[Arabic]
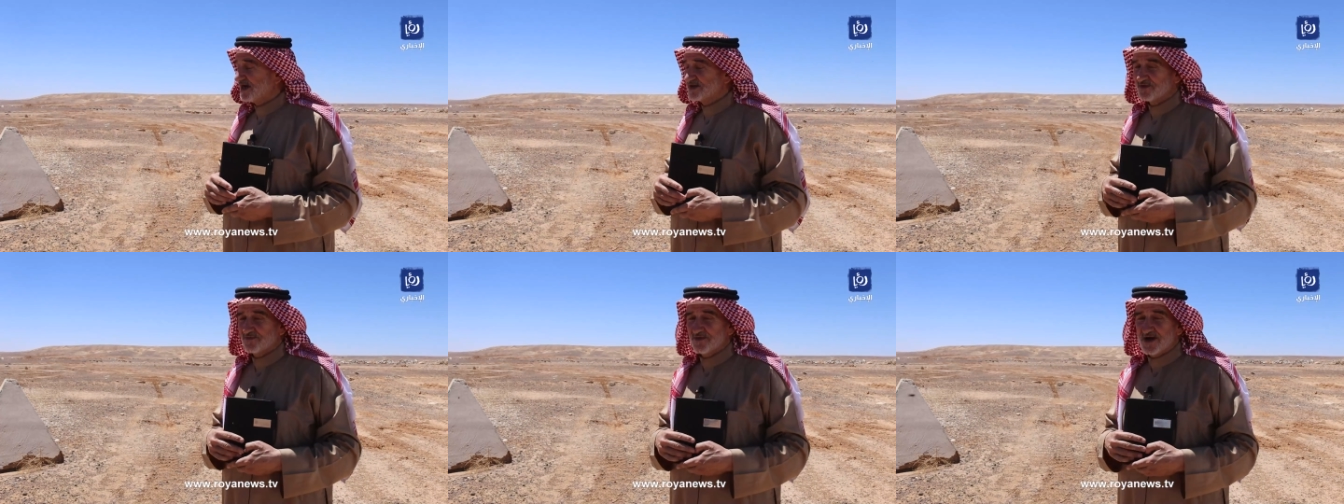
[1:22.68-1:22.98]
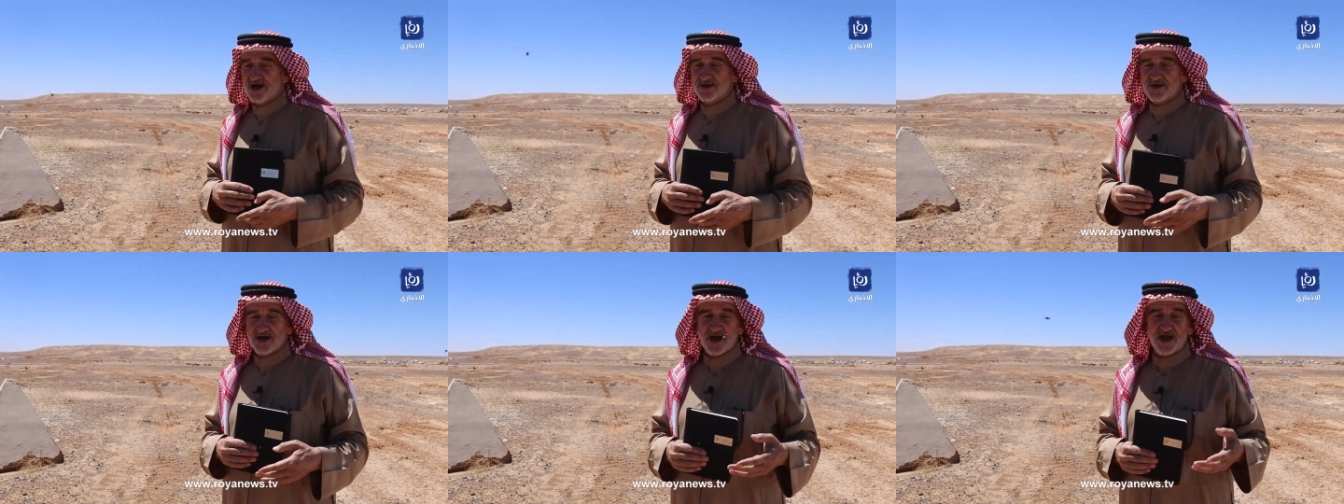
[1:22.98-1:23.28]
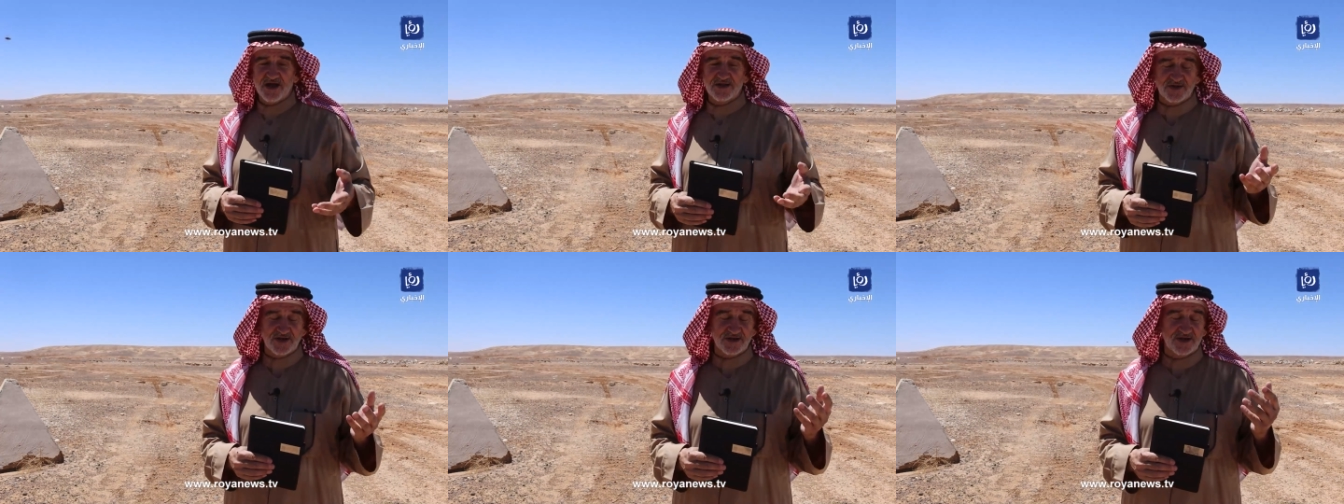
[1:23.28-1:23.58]
هذا
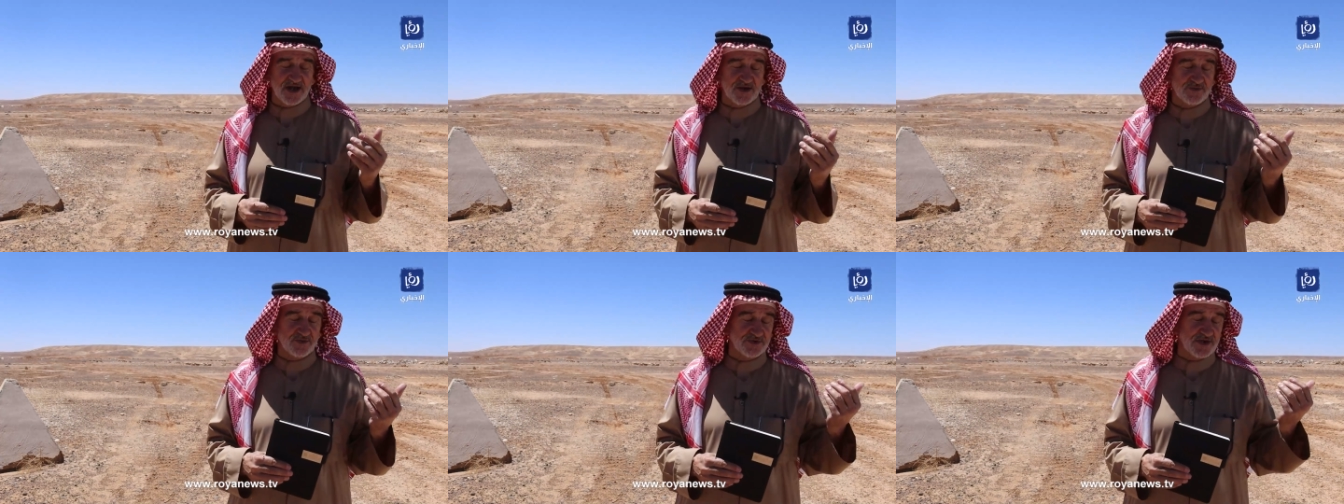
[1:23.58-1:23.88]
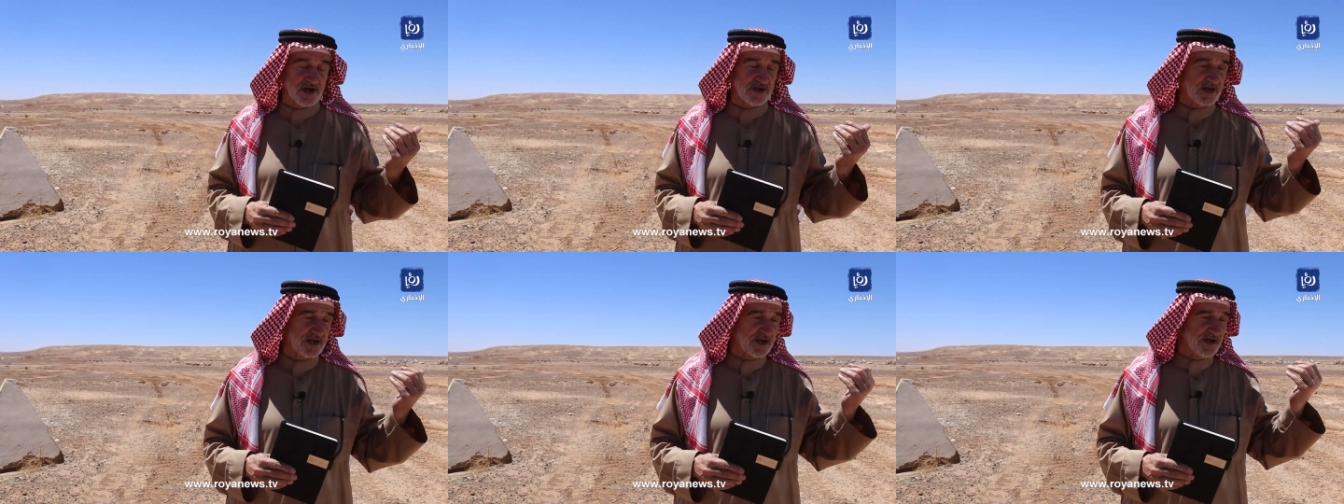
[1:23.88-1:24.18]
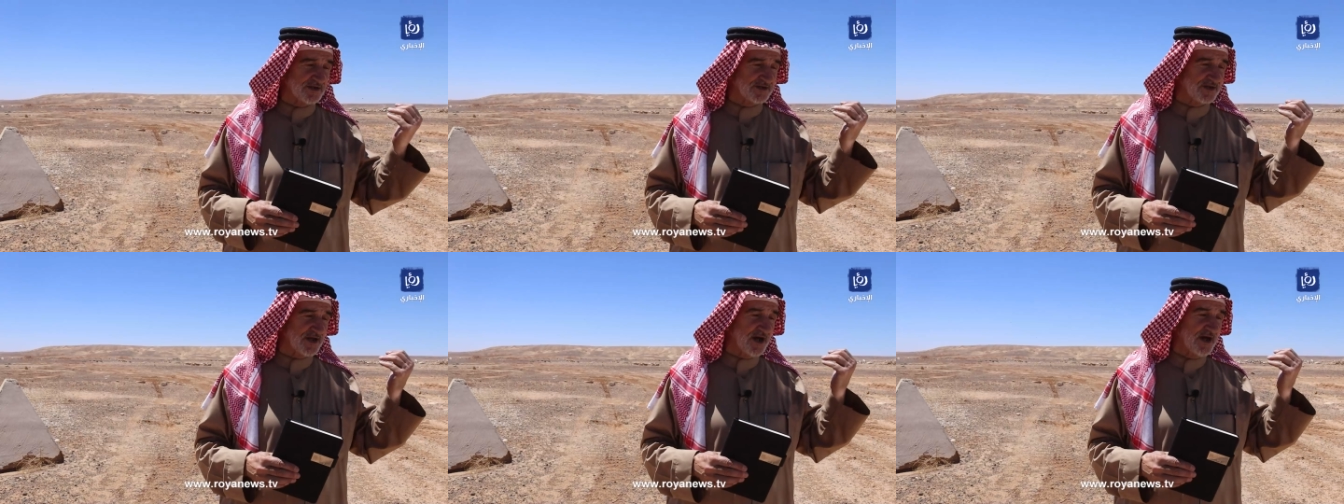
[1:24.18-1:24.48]
أيضا كان هنالك
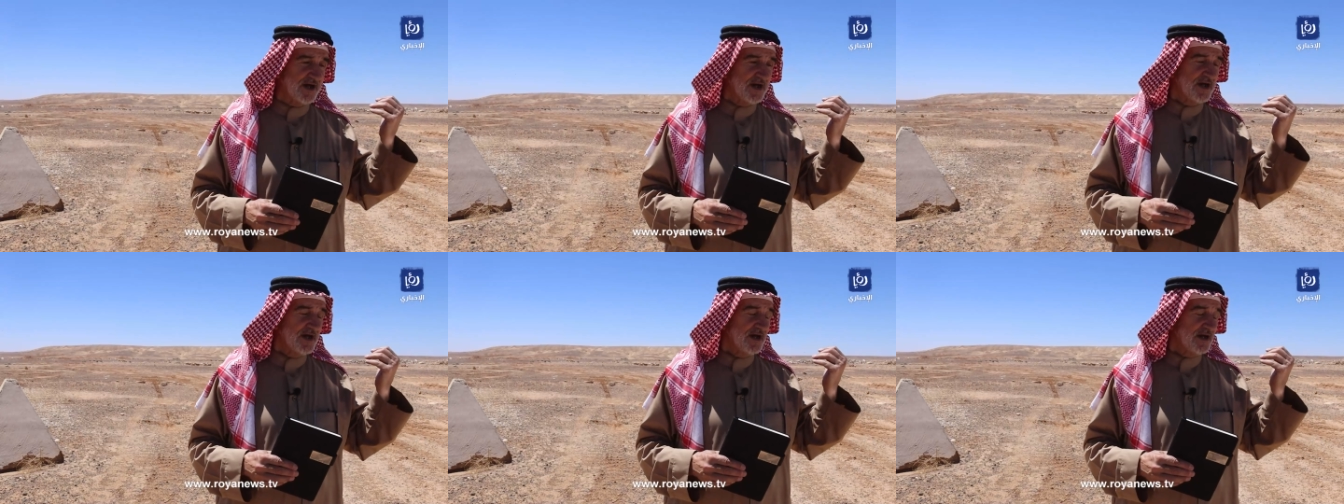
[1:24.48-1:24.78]
عندنا